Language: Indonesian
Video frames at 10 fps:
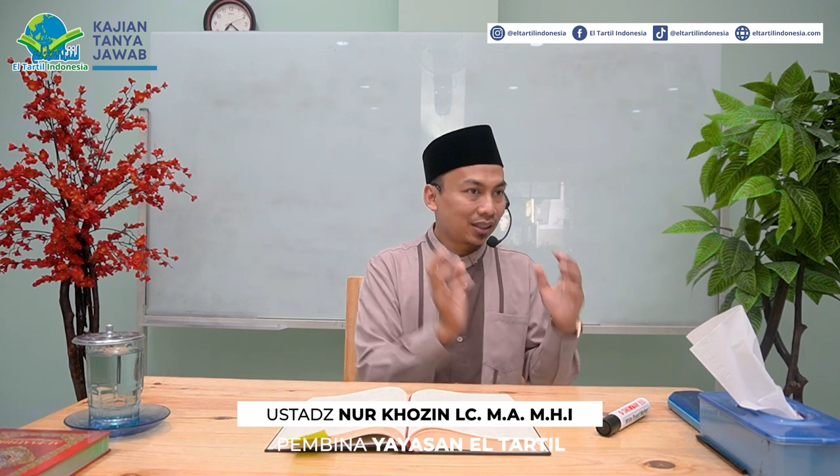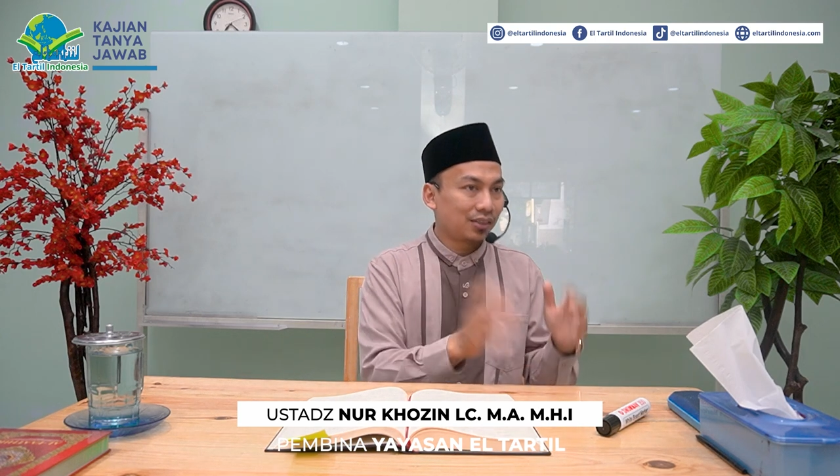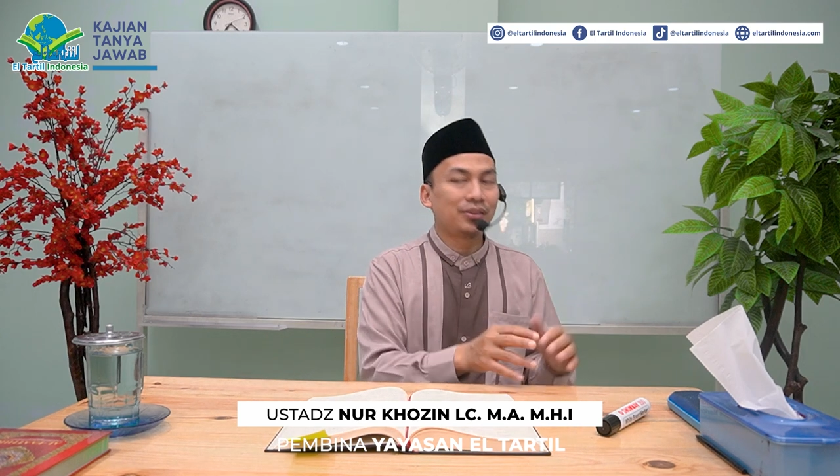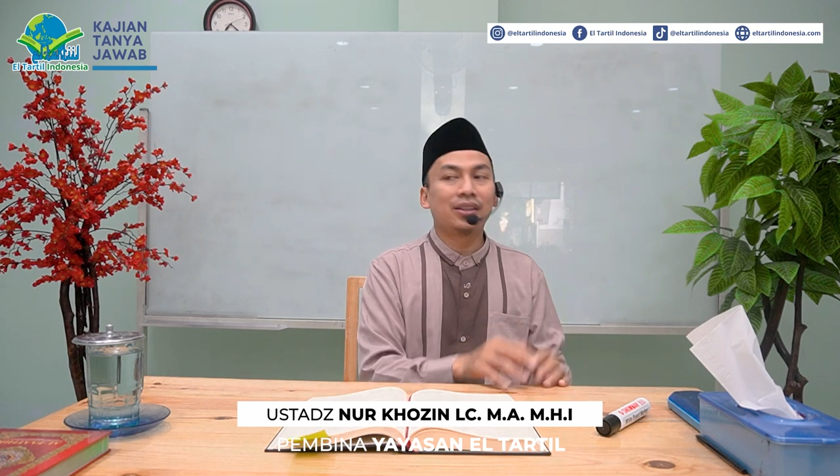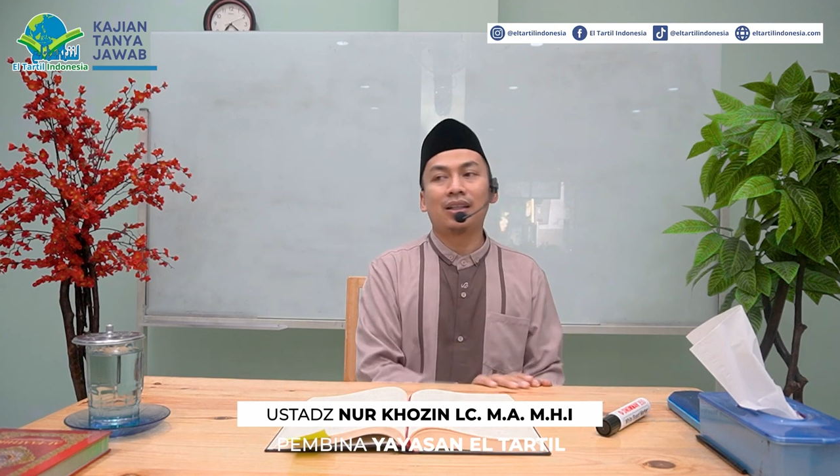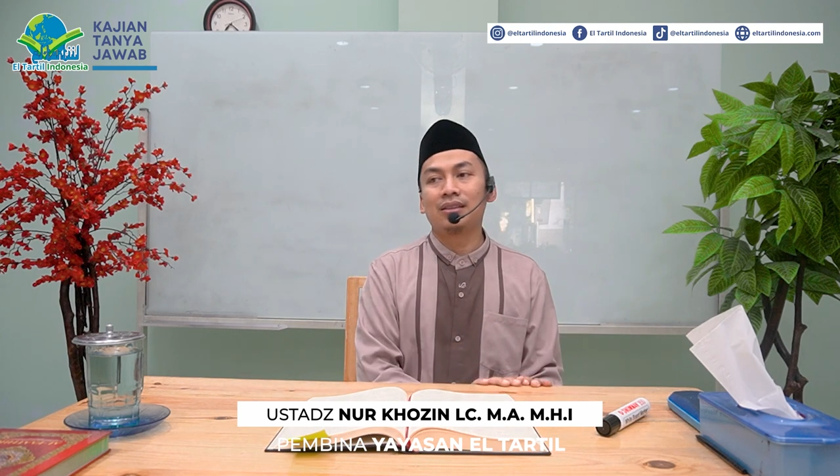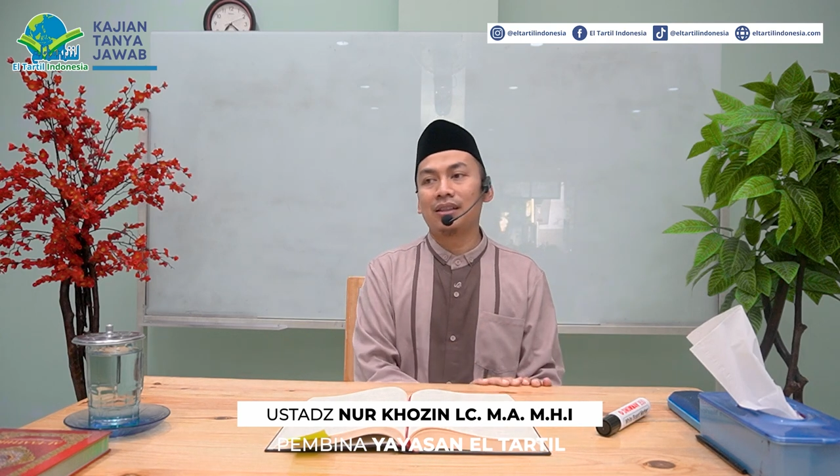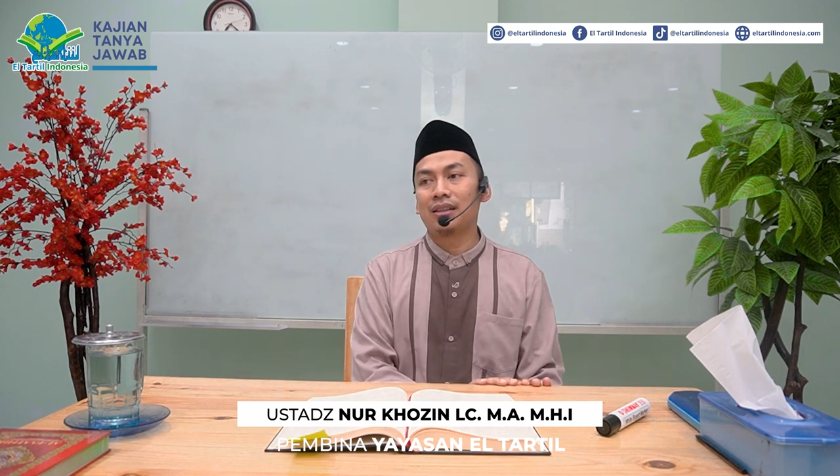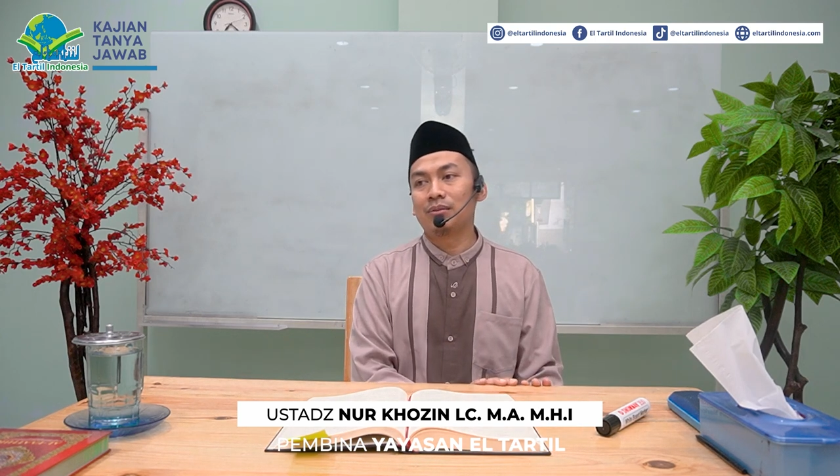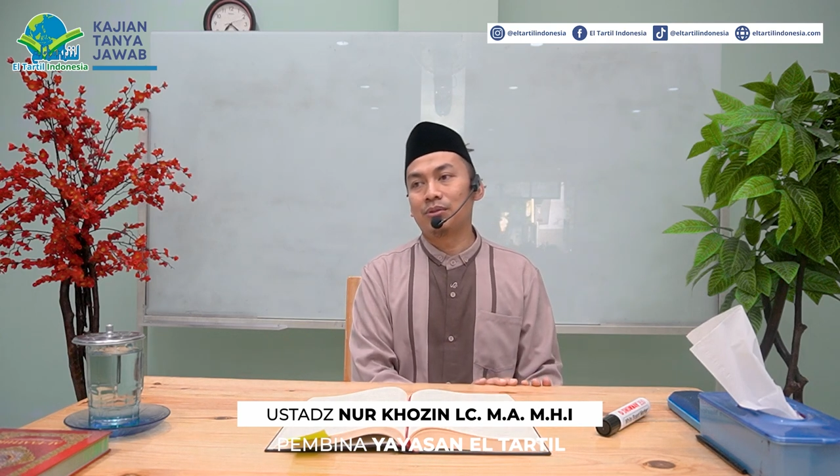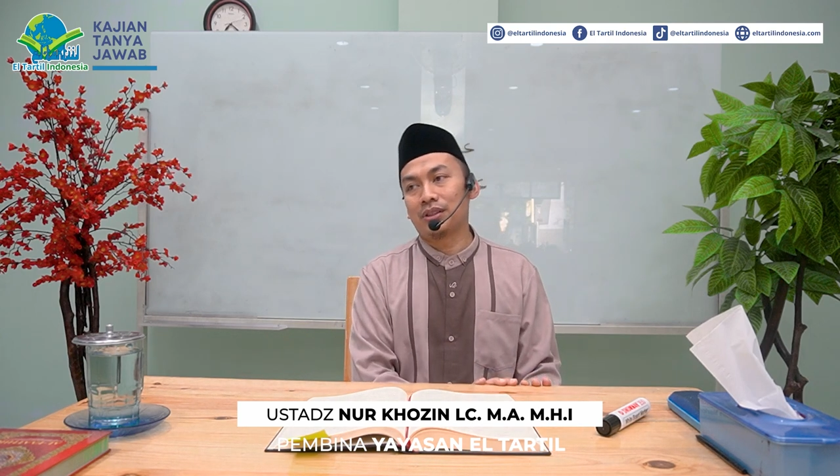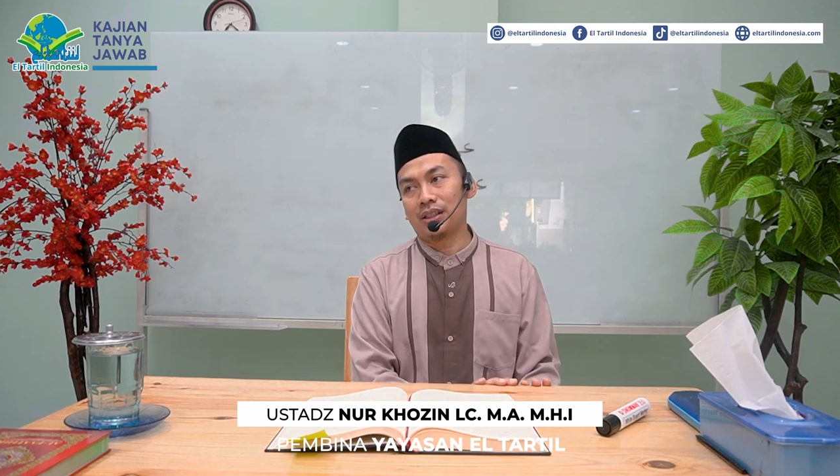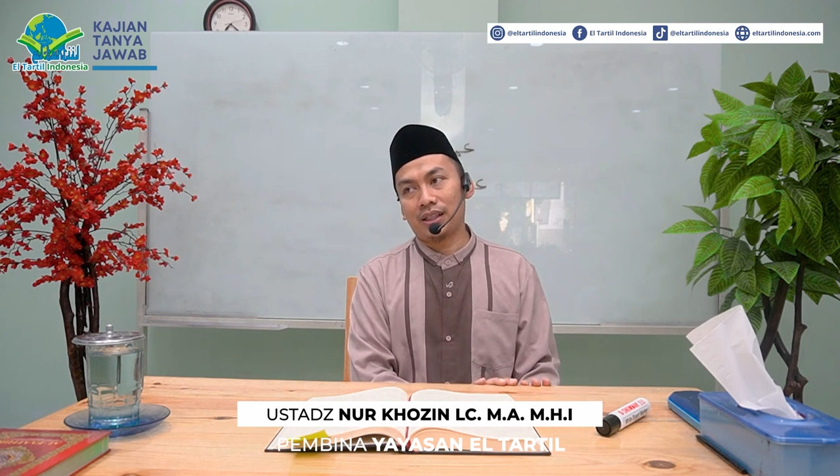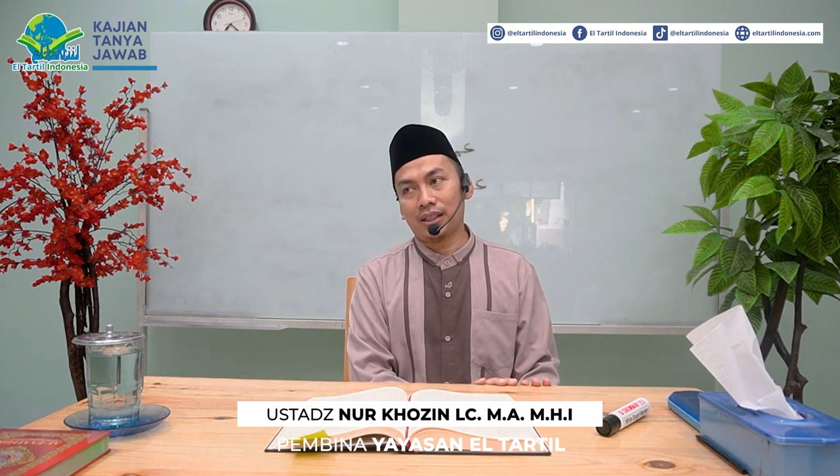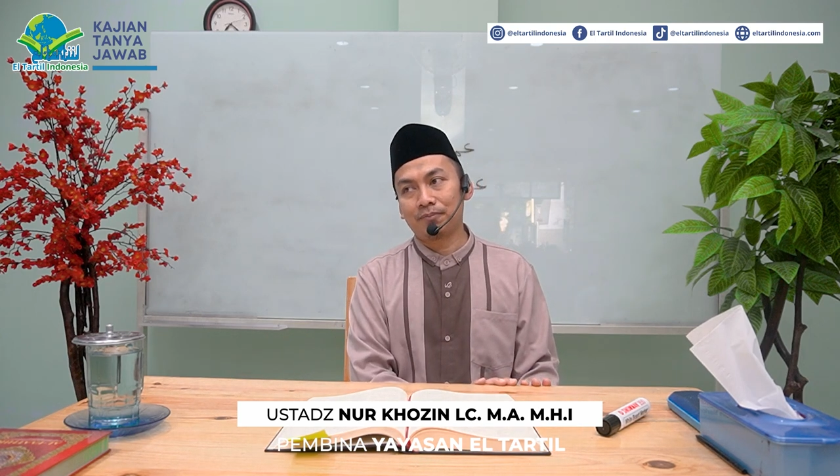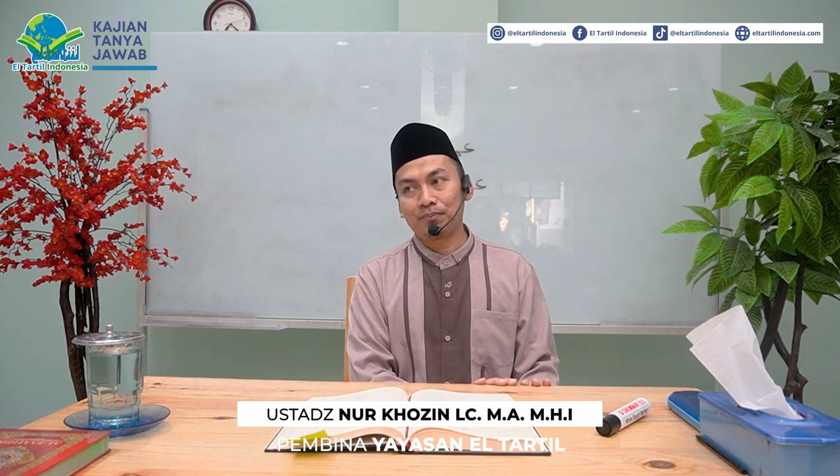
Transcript: kafiran dan kemusyrikan